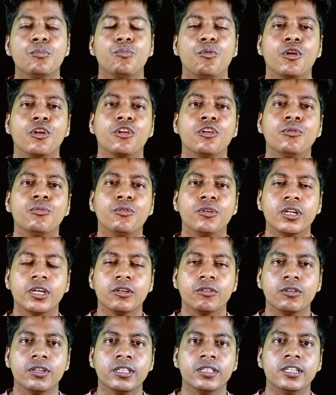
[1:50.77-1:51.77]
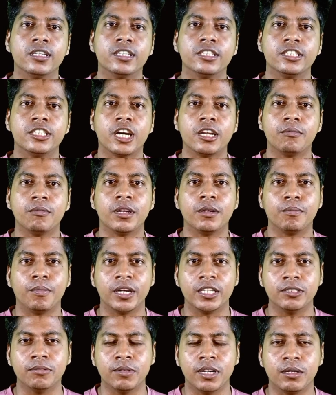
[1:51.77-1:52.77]
পনেরো ফোঁটা করে দিনে চারবার
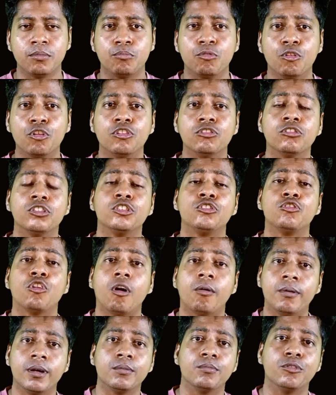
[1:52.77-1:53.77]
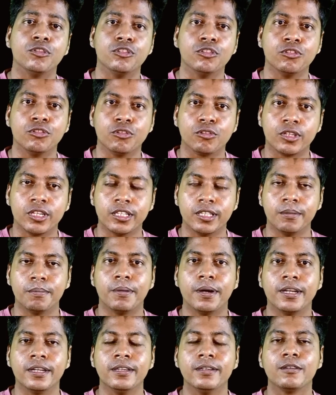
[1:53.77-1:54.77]
পাঁচবার প্রয়োজনে ছবার পর্যন্ত খেতে
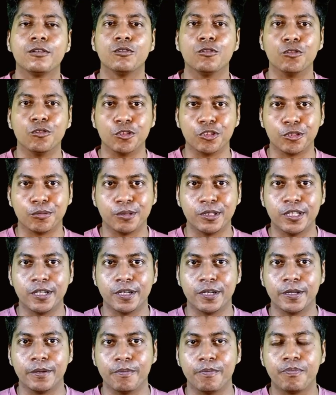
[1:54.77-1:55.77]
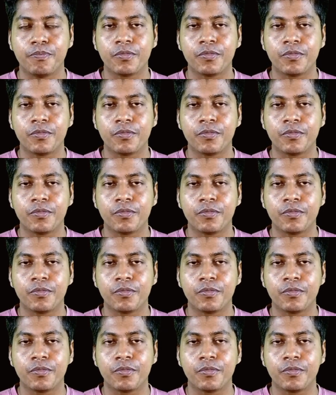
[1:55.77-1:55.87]
পারে কোনো অসুবিধা নেই